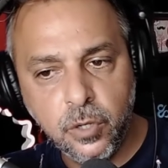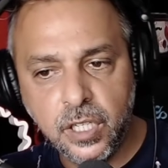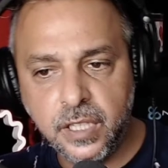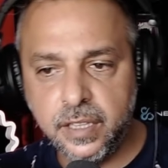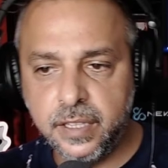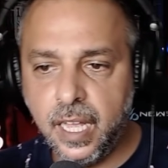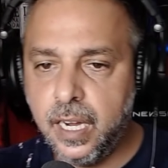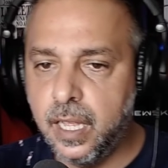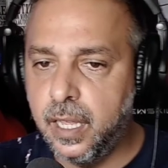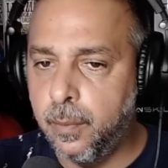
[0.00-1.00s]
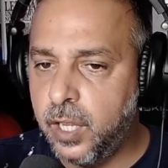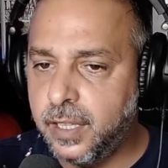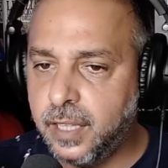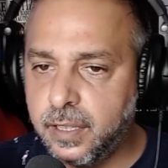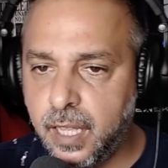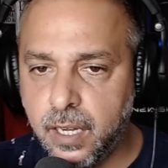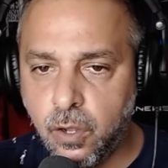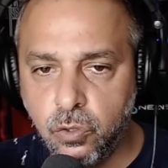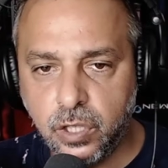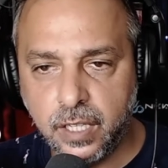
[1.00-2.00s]
a intentar, eh, voy a intentar
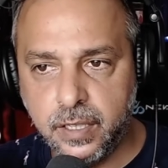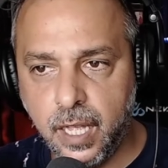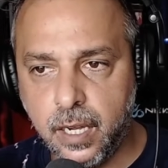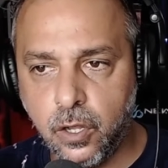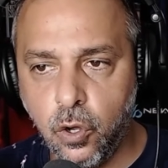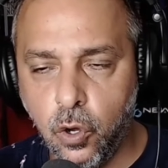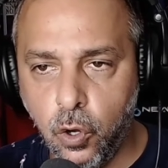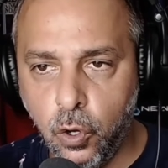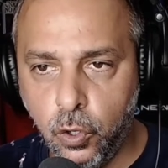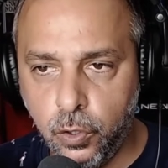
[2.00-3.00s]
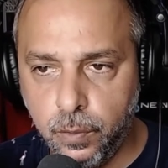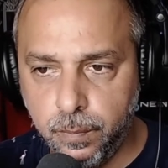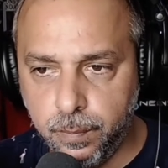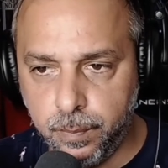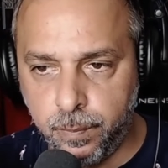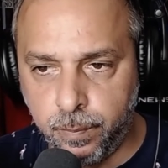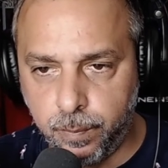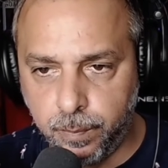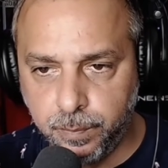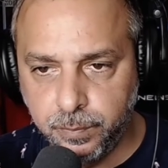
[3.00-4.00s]
contactar con,
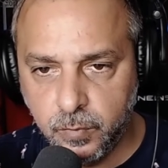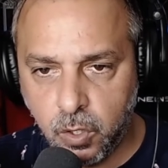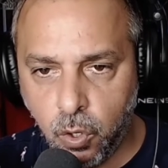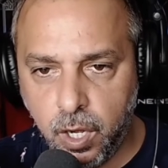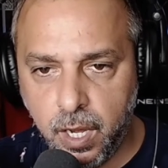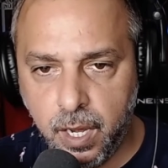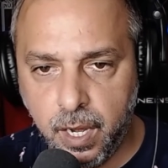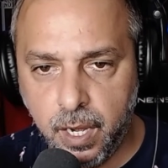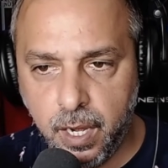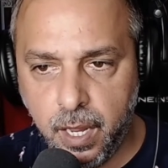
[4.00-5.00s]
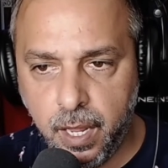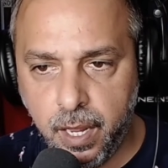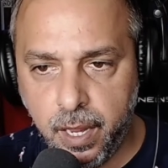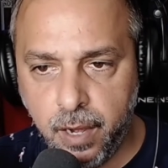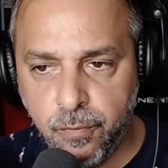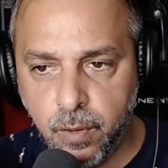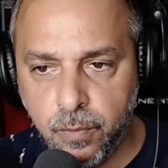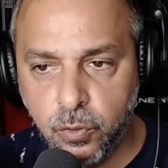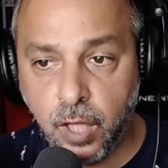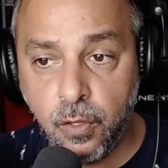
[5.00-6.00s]
con el,
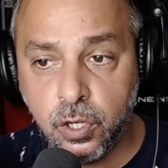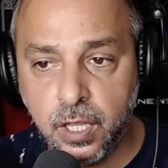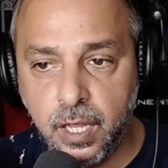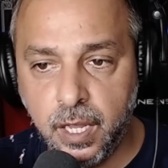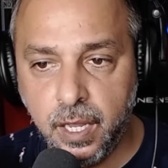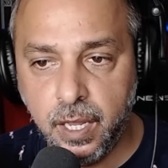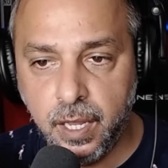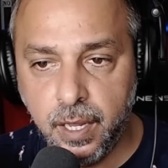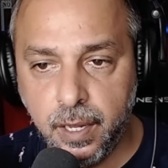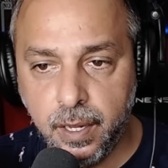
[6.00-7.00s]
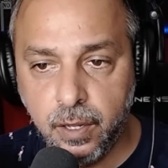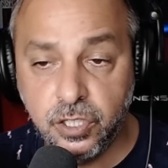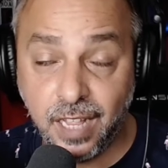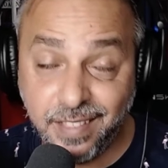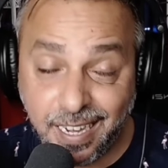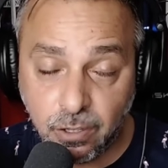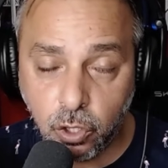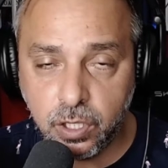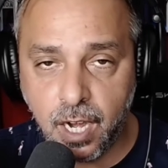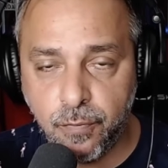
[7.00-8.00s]
fundador de, o sea, el
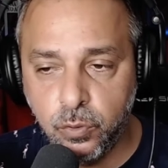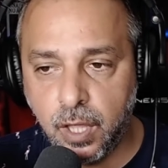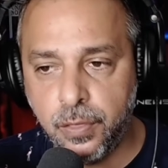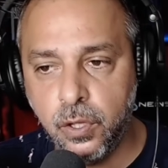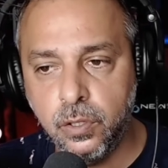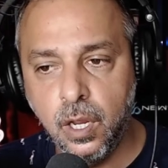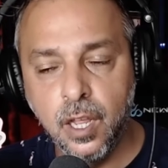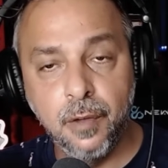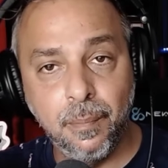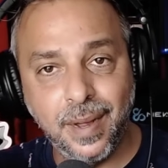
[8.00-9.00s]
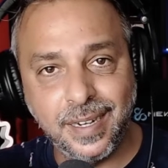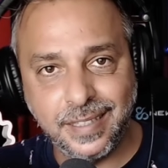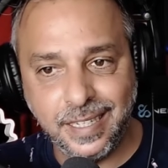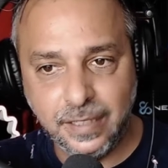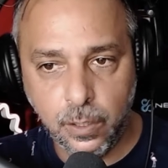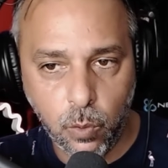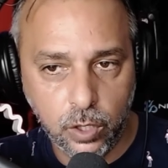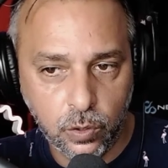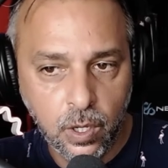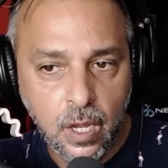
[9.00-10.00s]
director de la Fundación Más
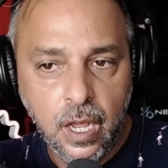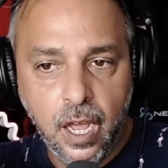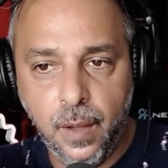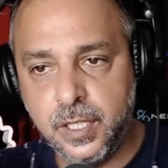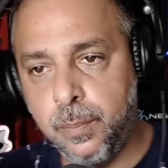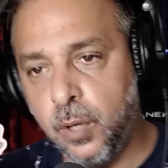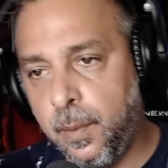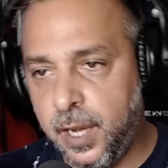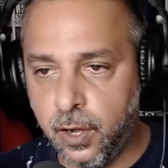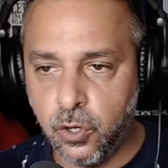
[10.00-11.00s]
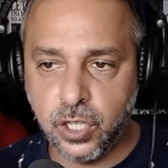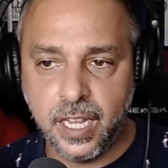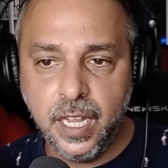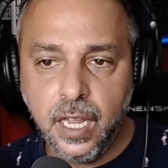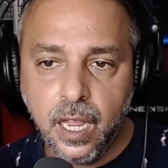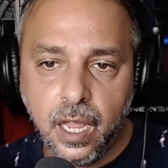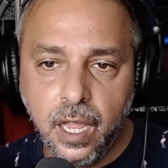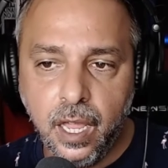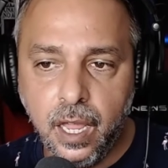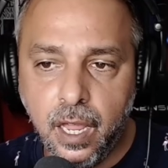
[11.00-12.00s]
34. A ver si puede venirnos aquí
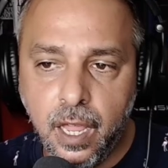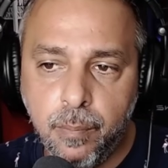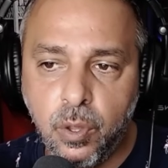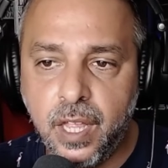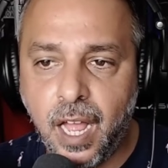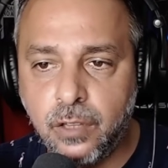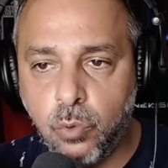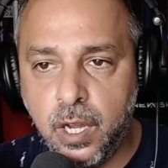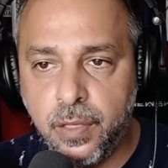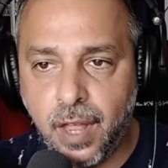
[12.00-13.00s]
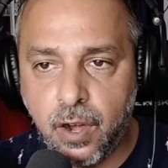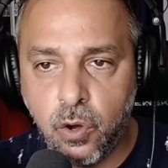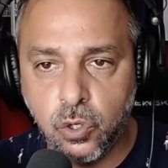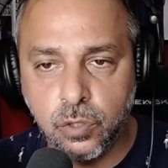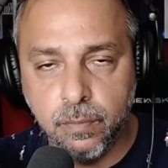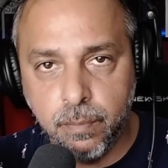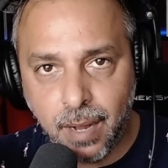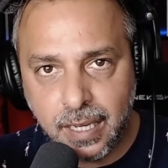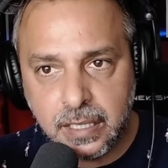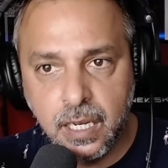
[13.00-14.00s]
y, puede actualizarnos
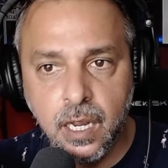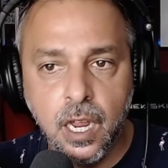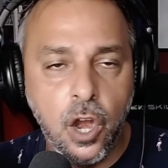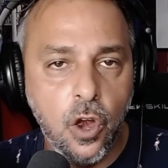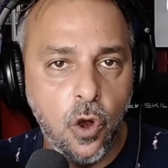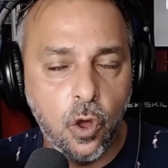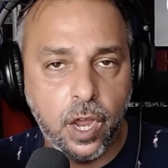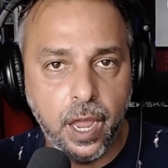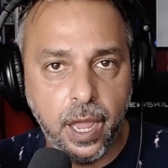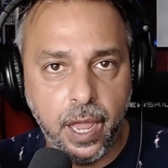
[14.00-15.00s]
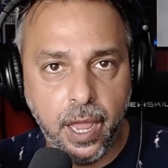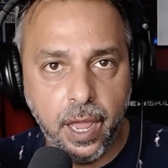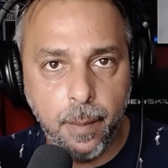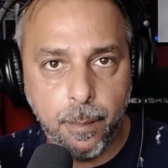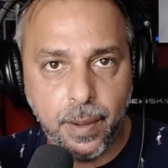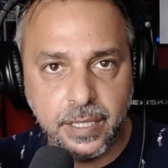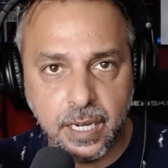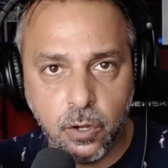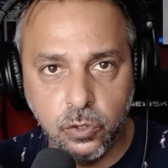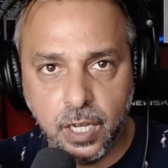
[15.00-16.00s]
más lo que pasa
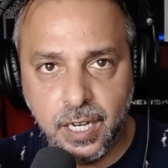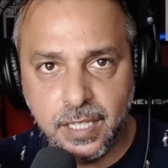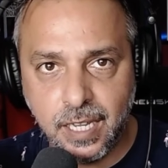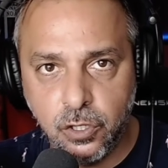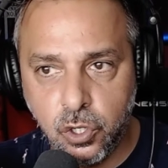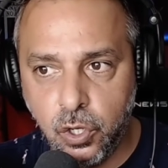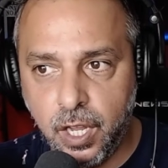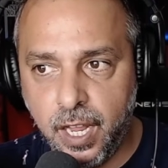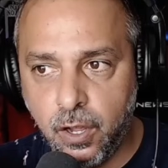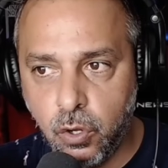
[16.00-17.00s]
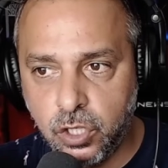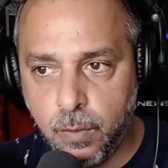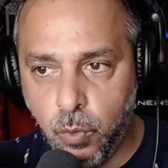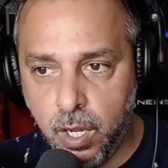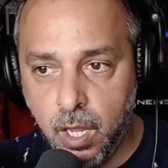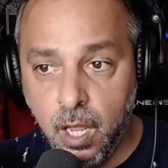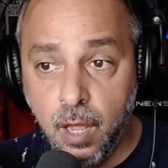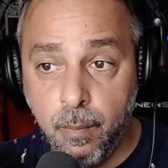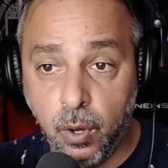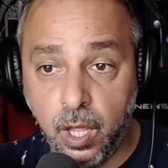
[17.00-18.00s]
con Daniel Sancho en Cosa Muy.
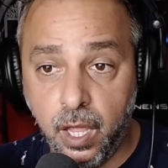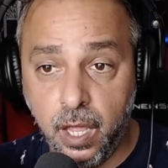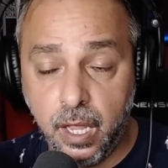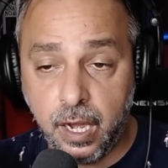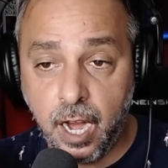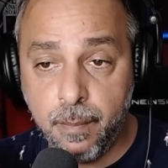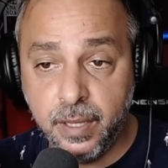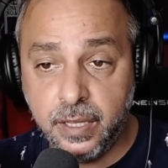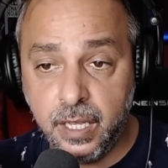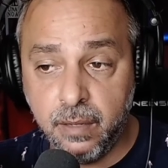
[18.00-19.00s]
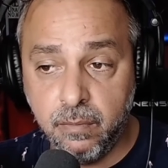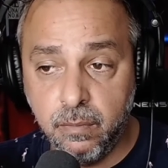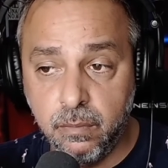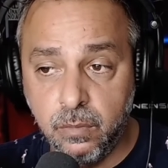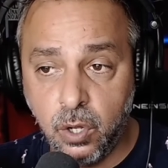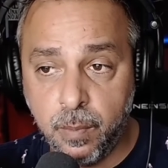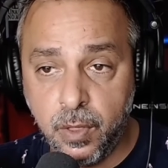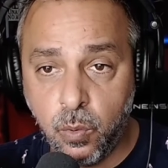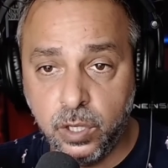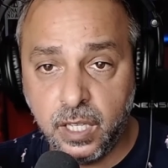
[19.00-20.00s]
Porque realmente mm, lo que me
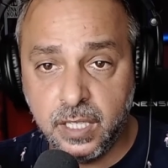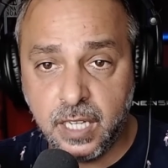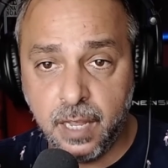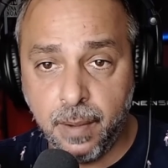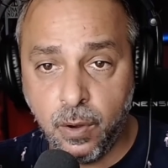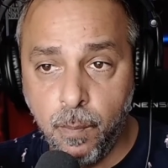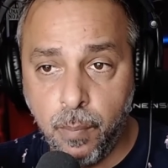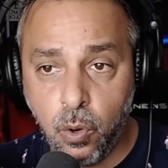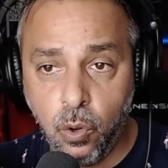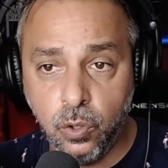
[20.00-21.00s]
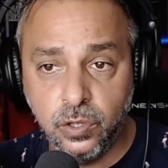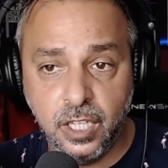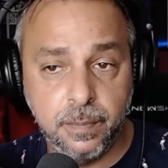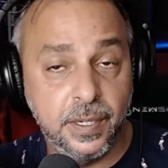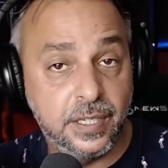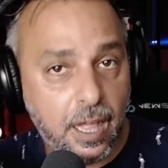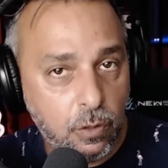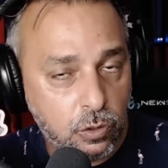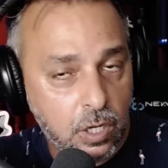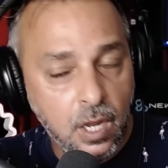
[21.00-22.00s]
di cuenta es que van un poco
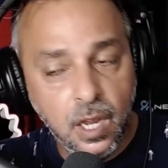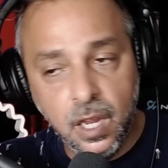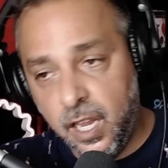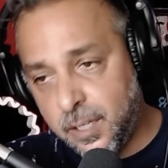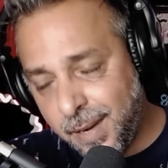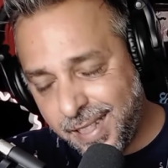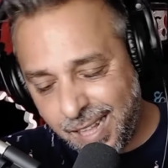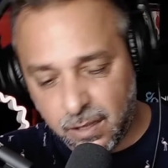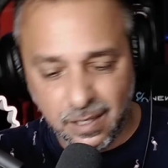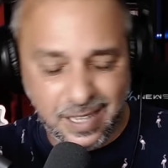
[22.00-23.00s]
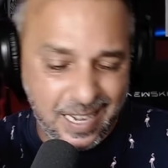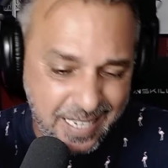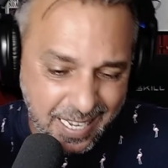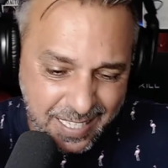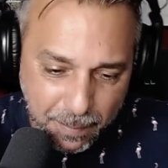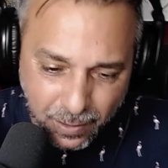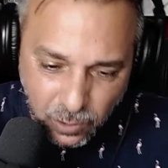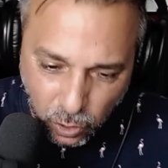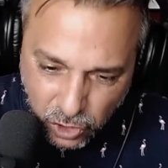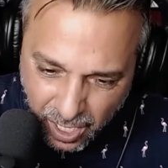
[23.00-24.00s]
despistados. Es verdad que le sigan
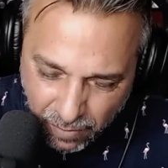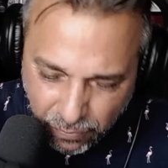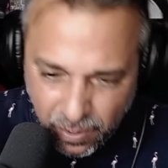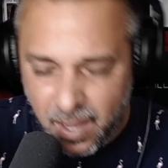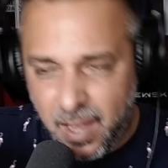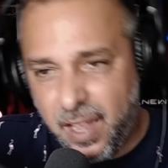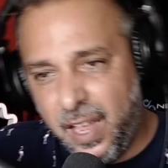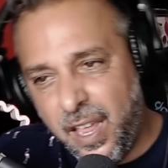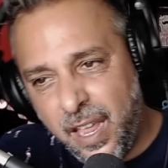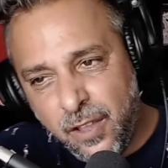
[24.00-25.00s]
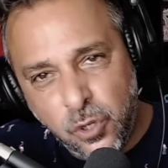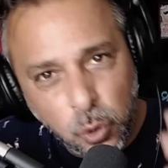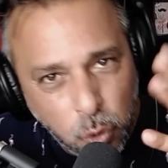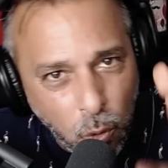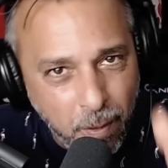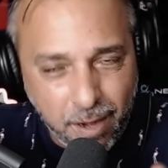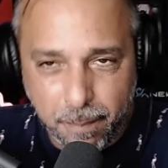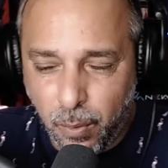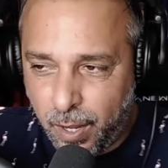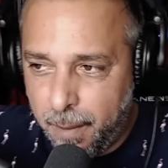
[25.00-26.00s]
llamando chef, eh, youtuber,
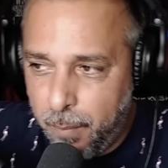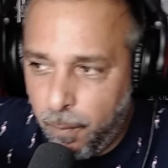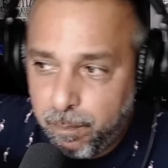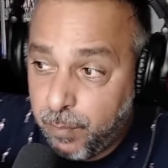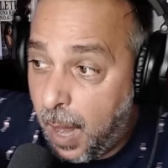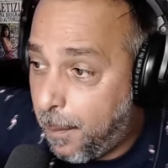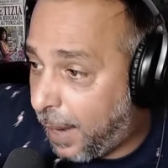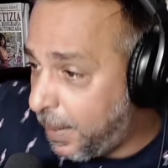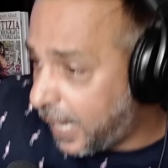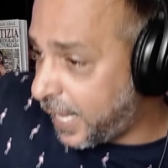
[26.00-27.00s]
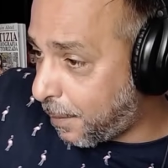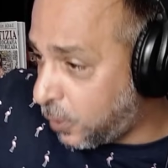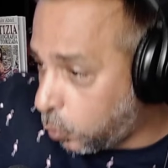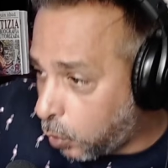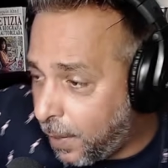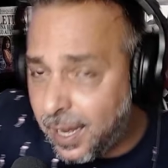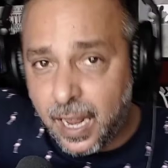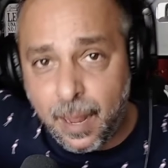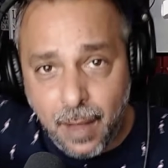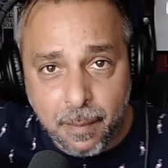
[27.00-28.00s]
por ejemplo. Para mí que le llamen youtuber,
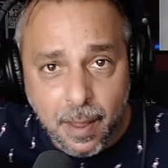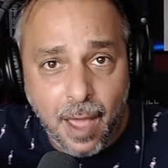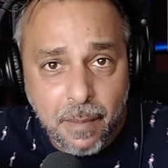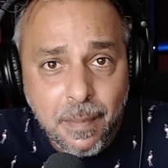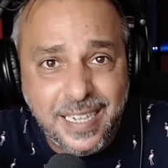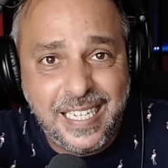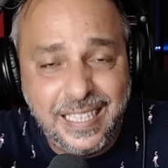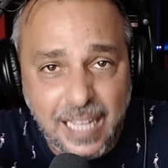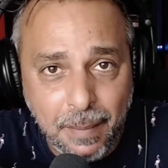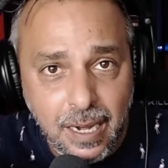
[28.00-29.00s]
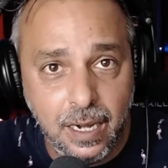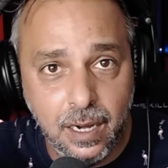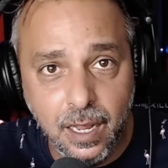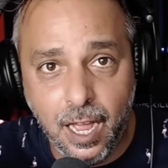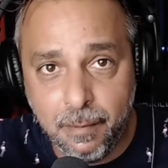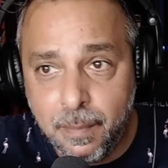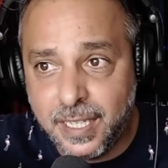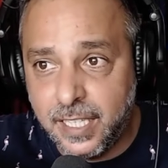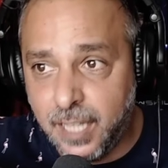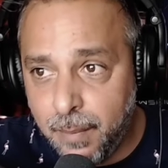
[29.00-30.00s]
mí, a mí me sienta mal. A mí me
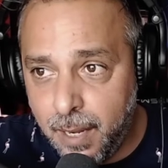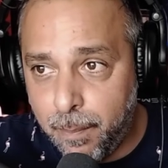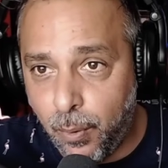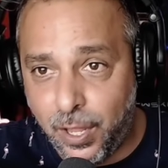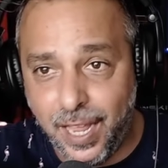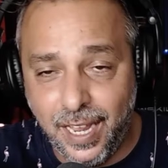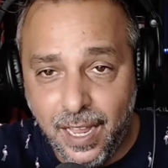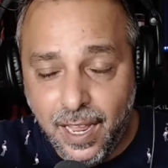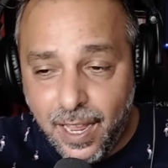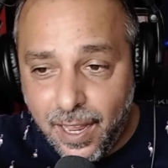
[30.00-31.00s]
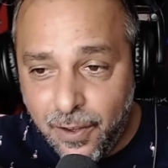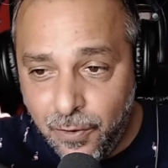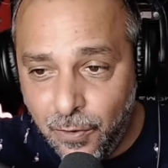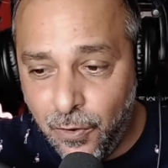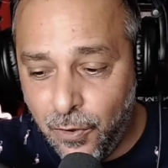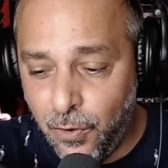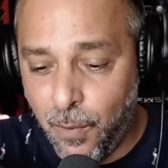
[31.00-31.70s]
sienta mal porque Mm, no